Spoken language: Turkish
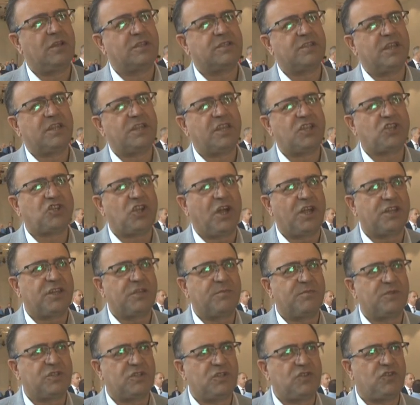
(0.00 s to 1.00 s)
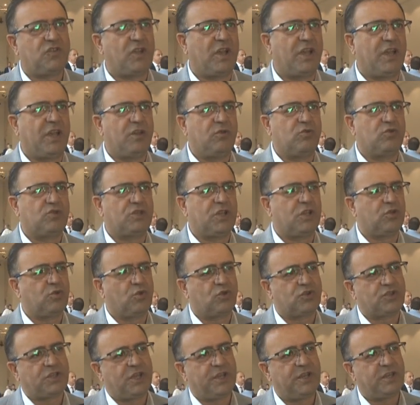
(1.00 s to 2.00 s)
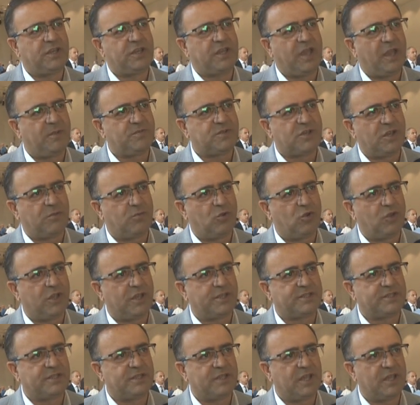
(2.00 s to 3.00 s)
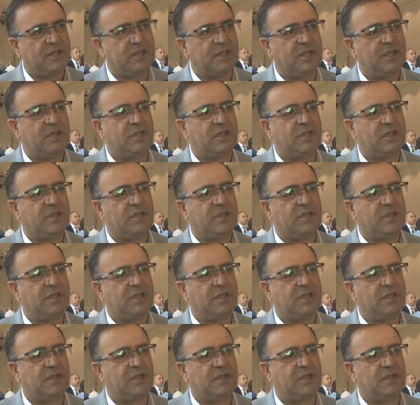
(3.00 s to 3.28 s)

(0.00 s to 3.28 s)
Zaten çağırdığımız işyerlerinin %90'ı Gebze bölgesindeydi,